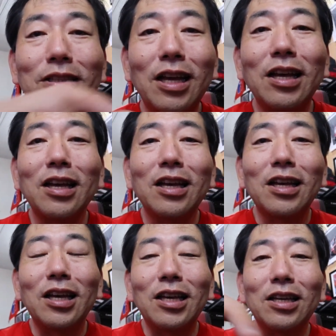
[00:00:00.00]
ね、
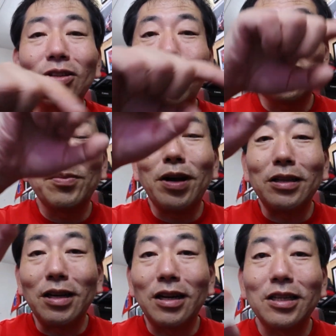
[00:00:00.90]
えー、時計回
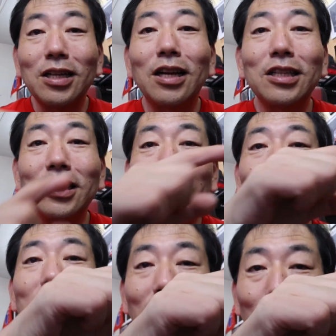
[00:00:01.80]
りだから左に
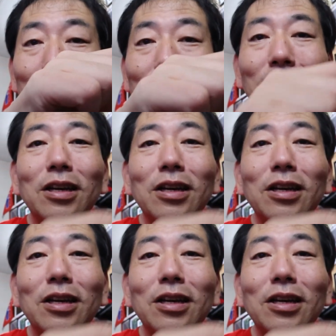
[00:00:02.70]
入っていきます。